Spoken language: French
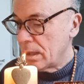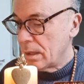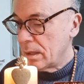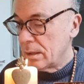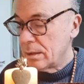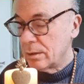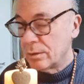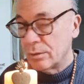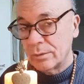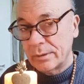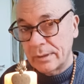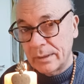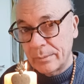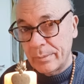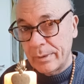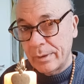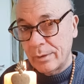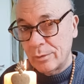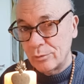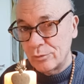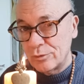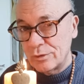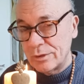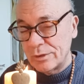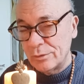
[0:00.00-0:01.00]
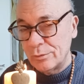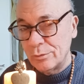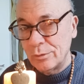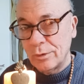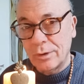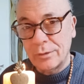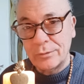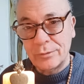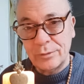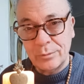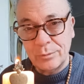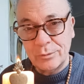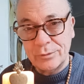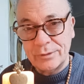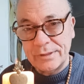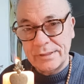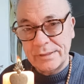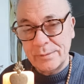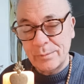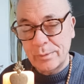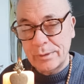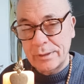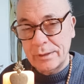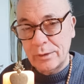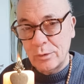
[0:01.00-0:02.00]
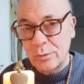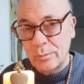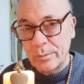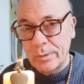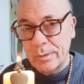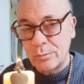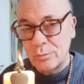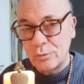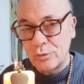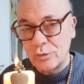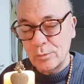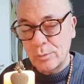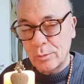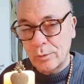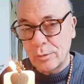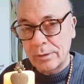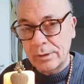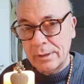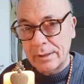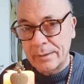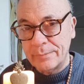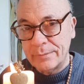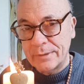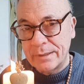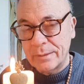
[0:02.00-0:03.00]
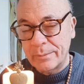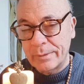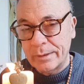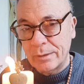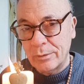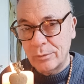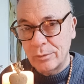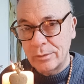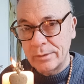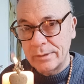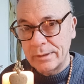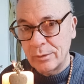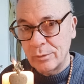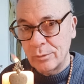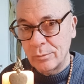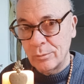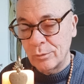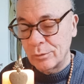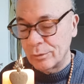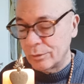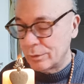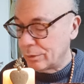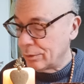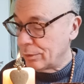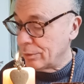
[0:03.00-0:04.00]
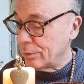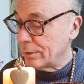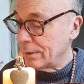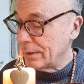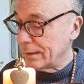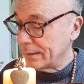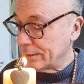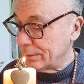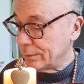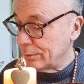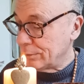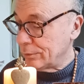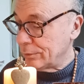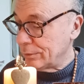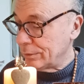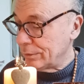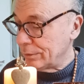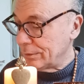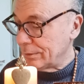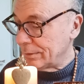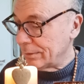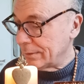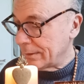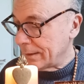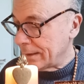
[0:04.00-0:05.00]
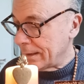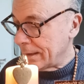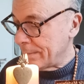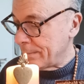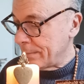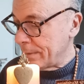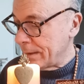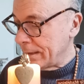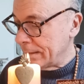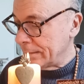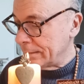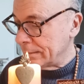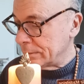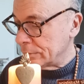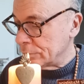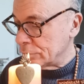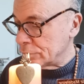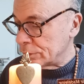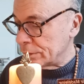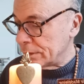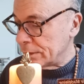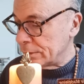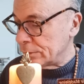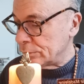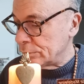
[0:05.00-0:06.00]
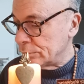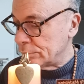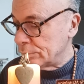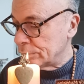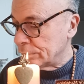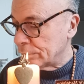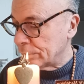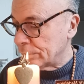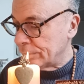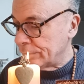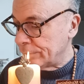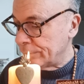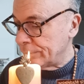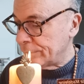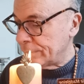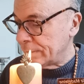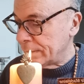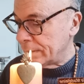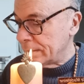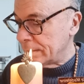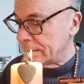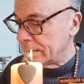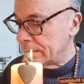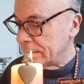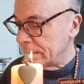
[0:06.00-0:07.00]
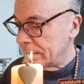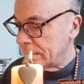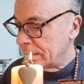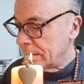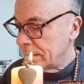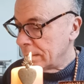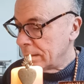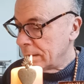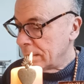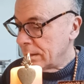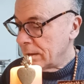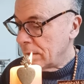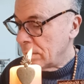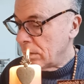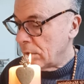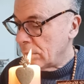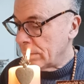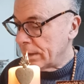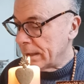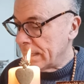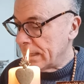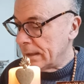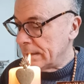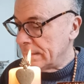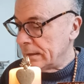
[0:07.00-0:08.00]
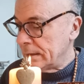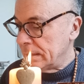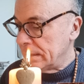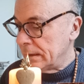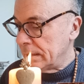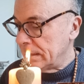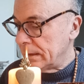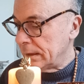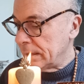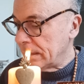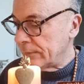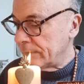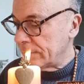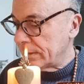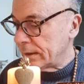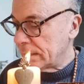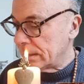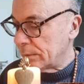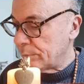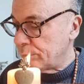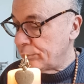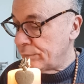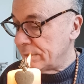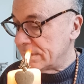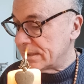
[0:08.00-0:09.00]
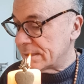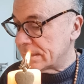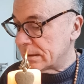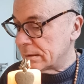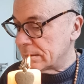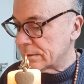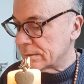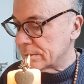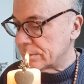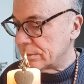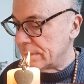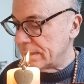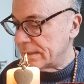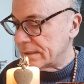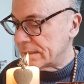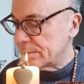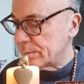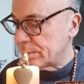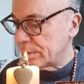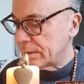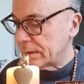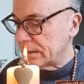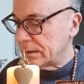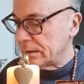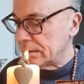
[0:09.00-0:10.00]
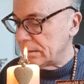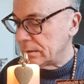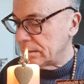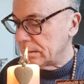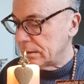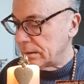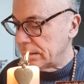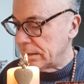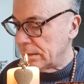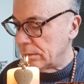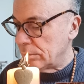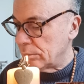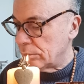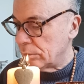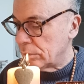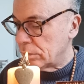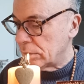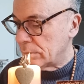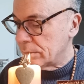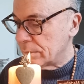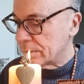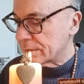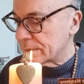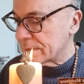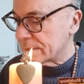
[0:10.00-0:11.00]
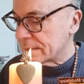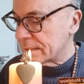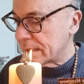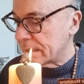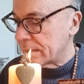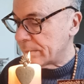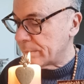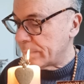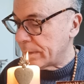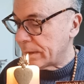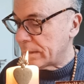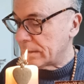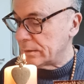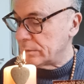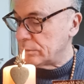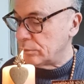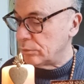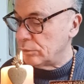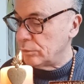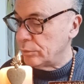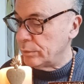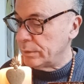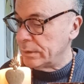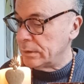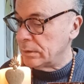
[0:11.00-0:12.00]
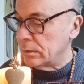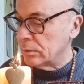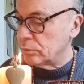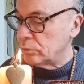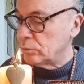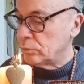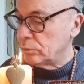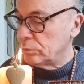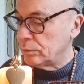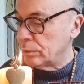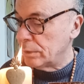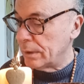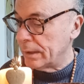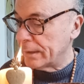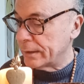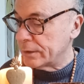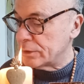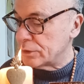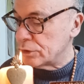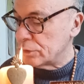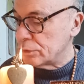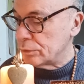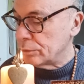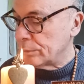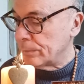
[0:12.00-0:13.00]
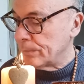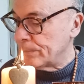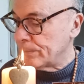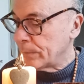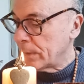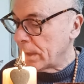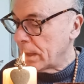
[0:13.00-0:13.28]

Que ta parole, Jésus, rentre dans mon esprit, que ma bouche proclame ta parole et que mon cœur l'accueille. Amen. Jésus revint en Galilée avec la puissance de l'Esprit, et l'on commença à parler de lui dans toute la région.